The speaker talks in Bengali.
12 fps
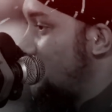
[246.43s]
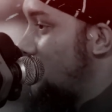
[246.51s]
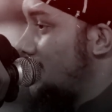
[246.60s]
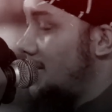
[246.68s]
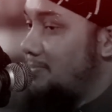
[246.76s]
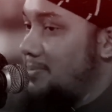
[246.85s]

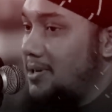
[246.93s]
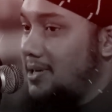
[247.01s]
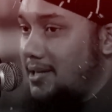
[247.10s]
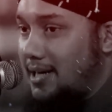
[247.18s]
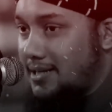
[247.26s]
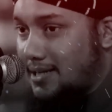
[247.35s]
ওখানে আপনার
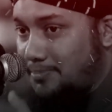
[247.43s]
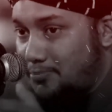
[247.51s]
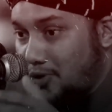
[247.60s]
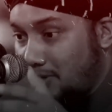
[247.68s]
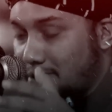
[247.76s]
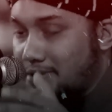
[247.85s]
একটা
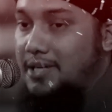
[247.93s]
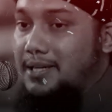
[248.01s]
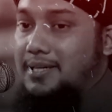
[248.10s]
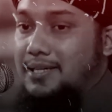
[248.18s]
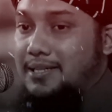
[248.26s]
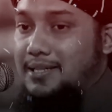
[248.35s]
পরিবেশ
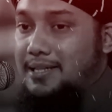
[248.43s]
থাকে